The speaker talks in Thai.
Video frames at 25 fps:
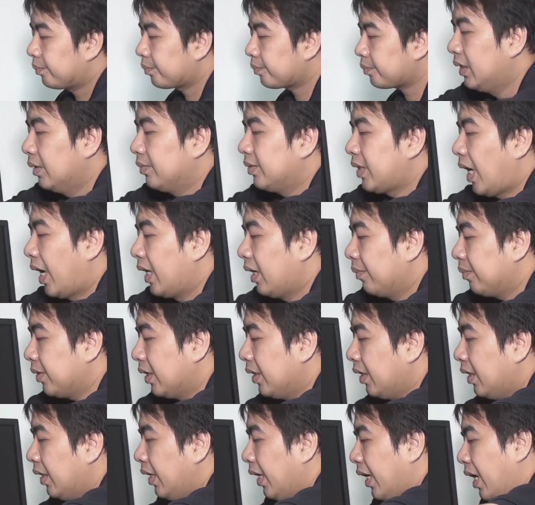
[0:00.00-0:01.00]
เสียบสายอะแดปเต
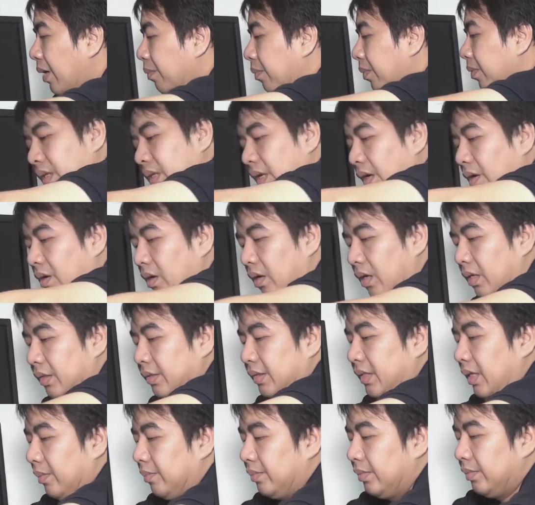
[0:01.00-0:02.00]
อร์นะครับแล้วก็
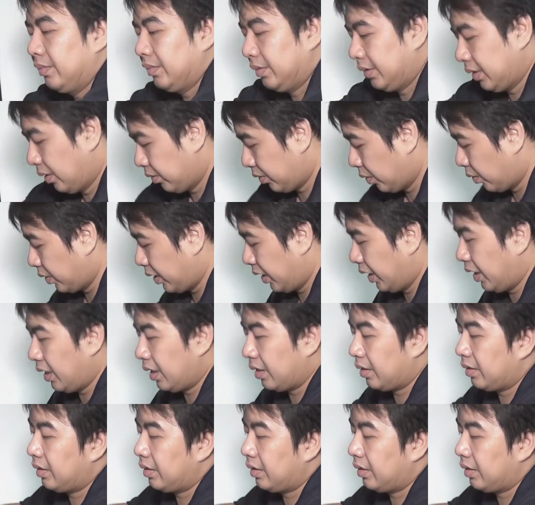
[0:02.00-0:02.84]
เสียบเจ้าตัวนี้